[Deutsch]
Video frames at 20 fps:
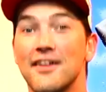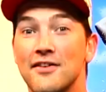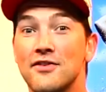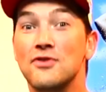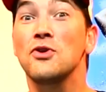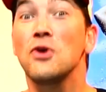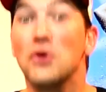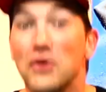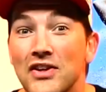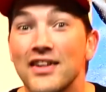
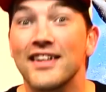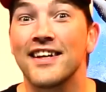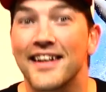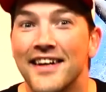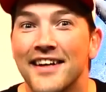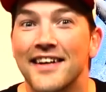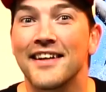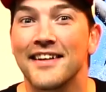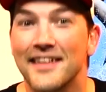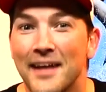
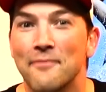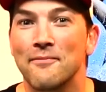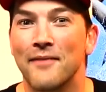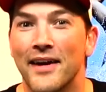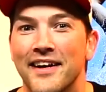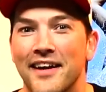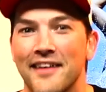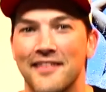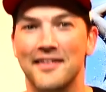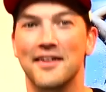Süchtig nennt
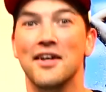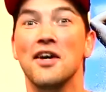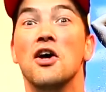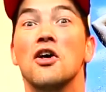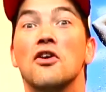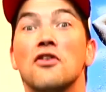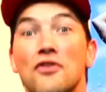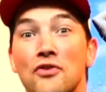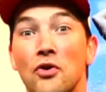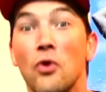man das.
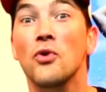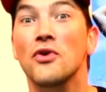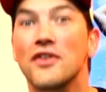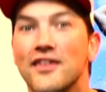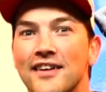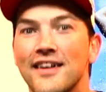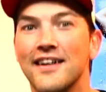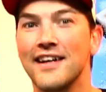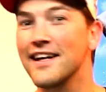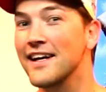
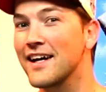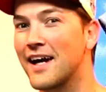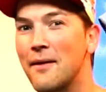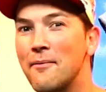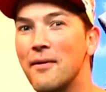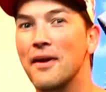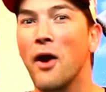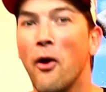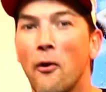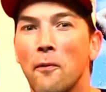Sucht
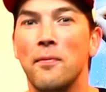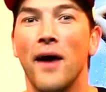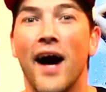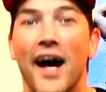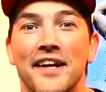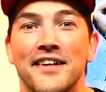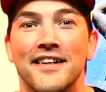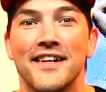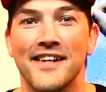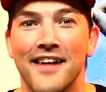kann man auch
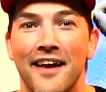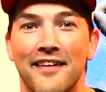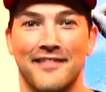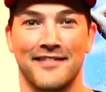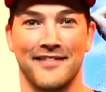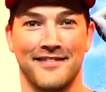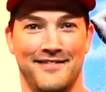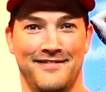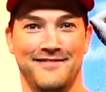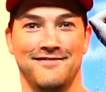behandeln
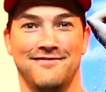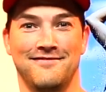lassen.